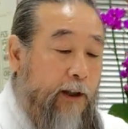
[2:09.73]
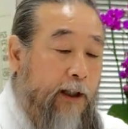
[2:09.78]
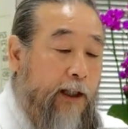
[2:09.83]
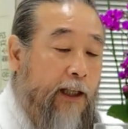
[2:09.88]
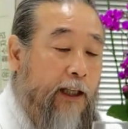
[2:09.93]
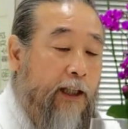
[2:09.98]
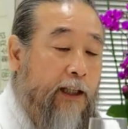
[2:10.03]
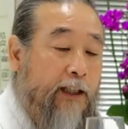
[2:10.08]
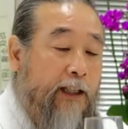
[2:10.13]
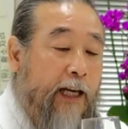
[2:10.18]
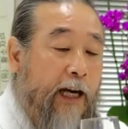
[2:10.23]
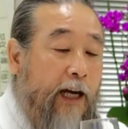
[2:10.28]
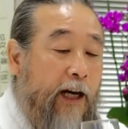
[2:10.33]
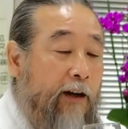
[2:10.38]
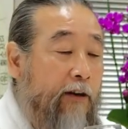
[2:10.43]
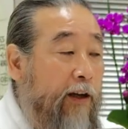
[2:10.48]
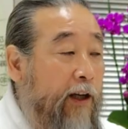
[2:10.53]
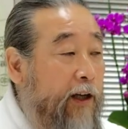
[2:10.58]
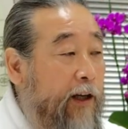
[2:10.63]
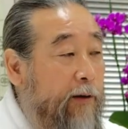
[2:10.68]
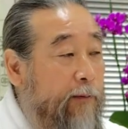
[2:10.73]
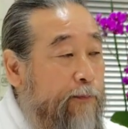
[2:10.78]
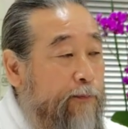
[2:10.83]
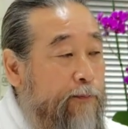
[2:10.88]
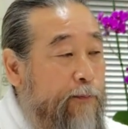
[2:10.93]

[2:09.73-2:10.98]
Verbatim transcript: 이 사회